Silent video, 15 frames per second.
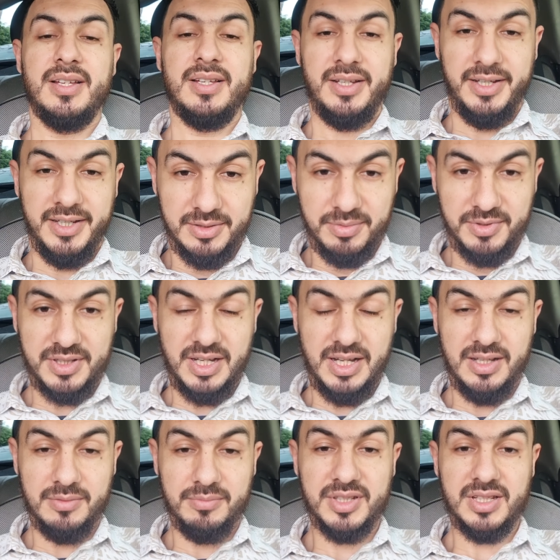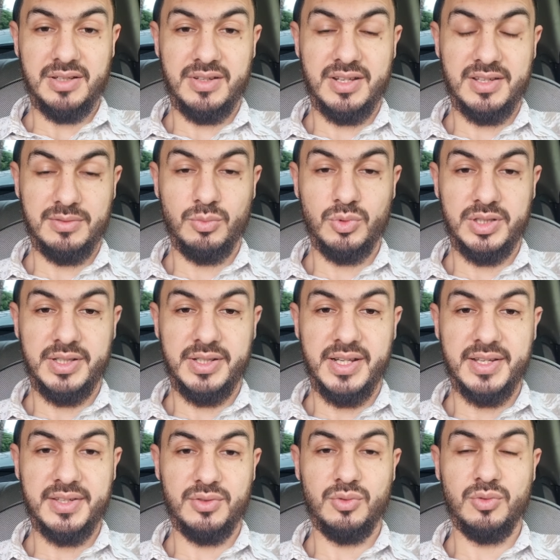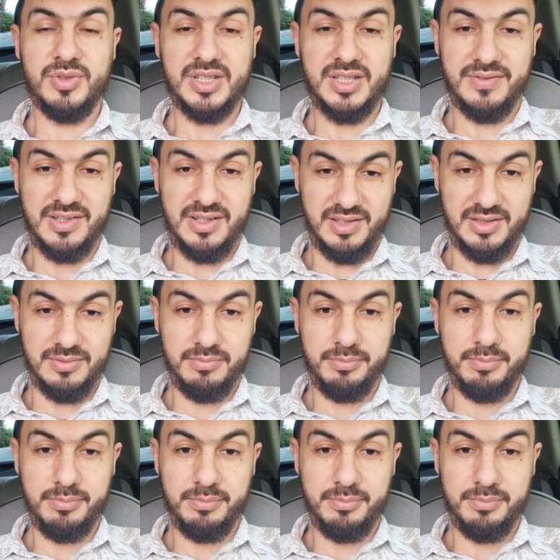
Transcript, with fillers: حيت بصح مصطفى الخصم ولد الناس ومصطفى الخصم